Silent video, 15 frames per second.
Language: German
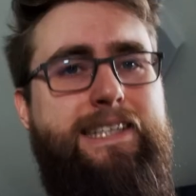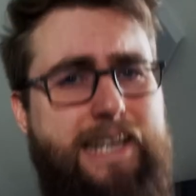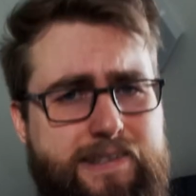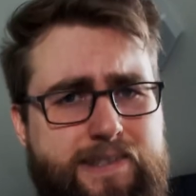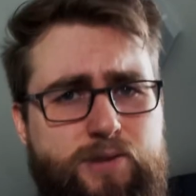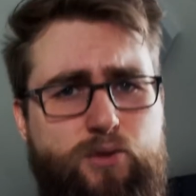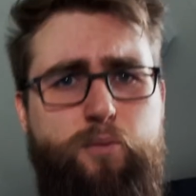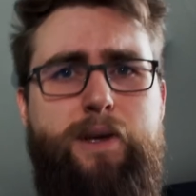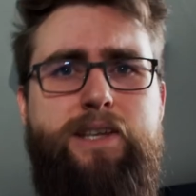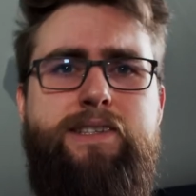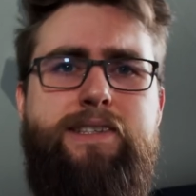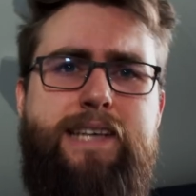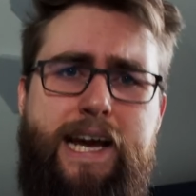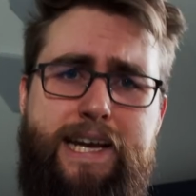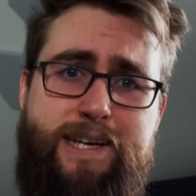Das ist
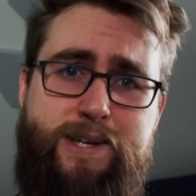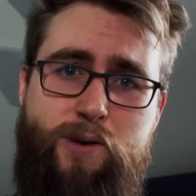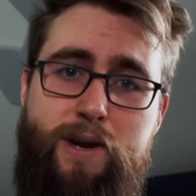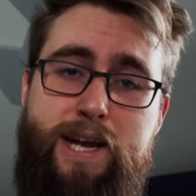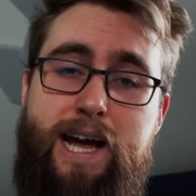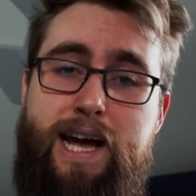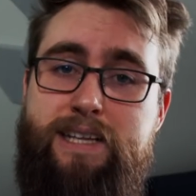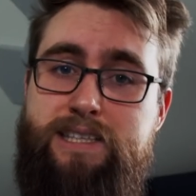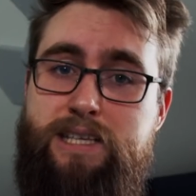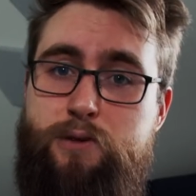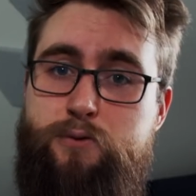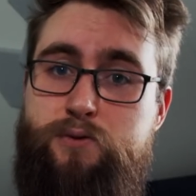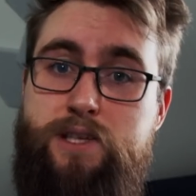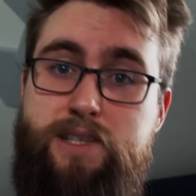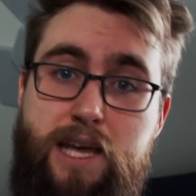übrigens kein neuer
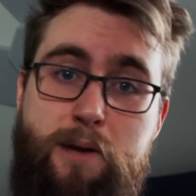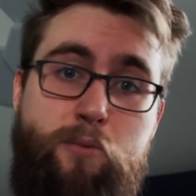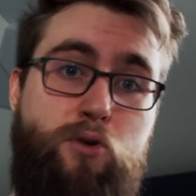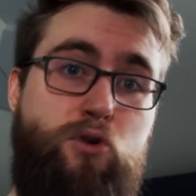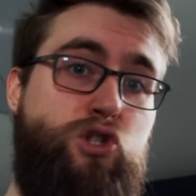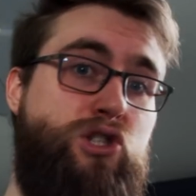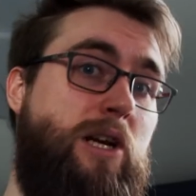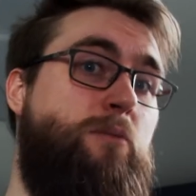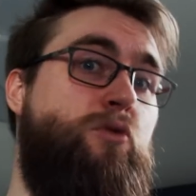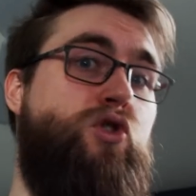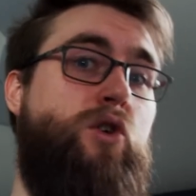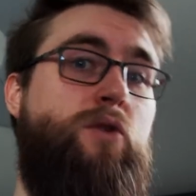Angriff. Die Demo stammt